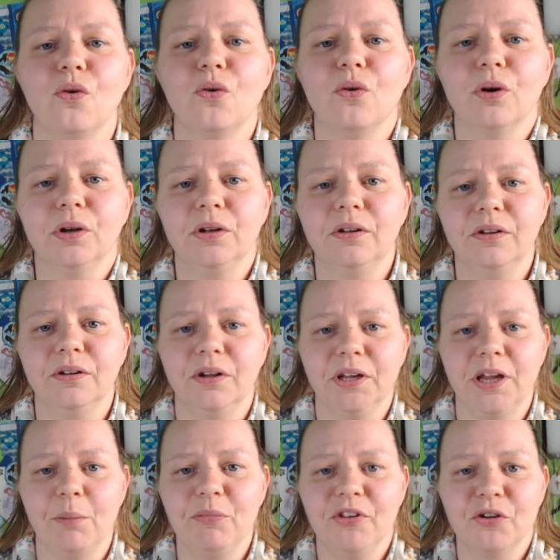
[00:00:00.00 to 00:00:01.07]
Und äh,
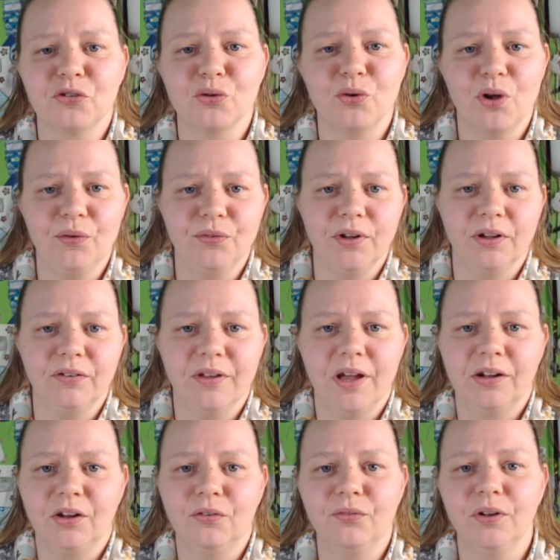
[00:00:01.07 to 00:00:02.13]
ich habe es ja schon öfter
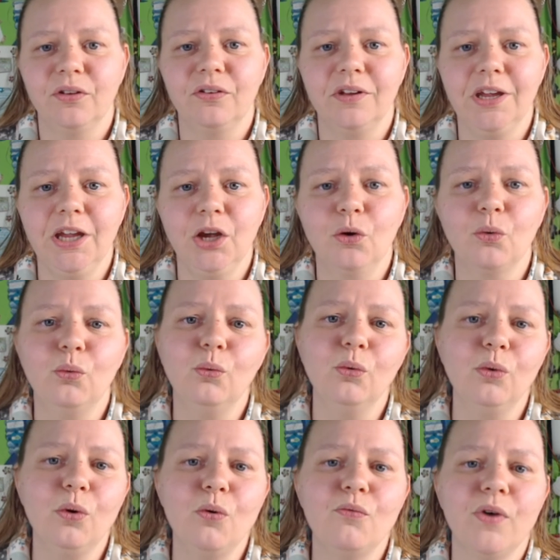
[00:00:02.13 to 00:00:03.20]
gesagt, ich finde es eh
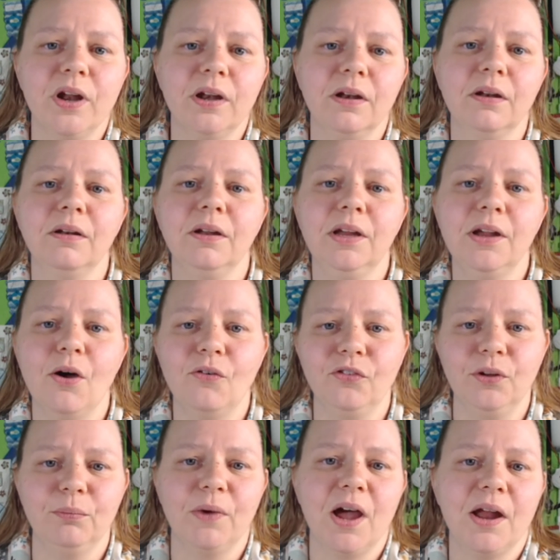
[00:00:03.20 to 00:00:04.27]
cool, wenn hier auf
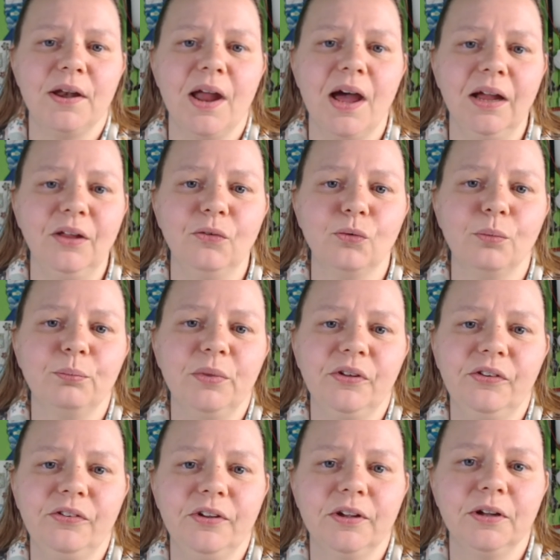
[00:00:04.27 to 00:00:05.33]
dem Kanal so ein
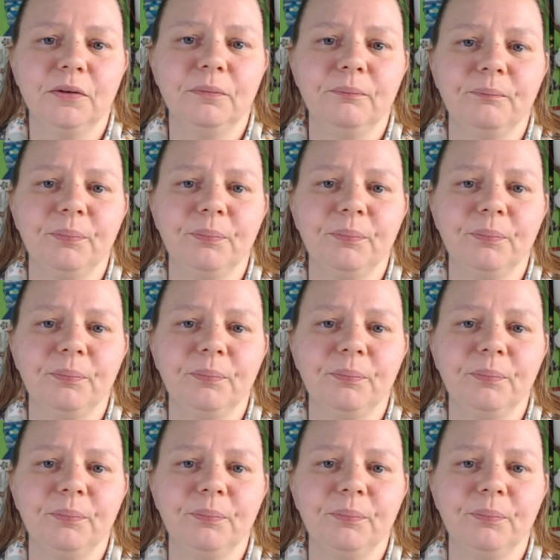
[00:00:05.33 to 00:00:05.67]
bisschen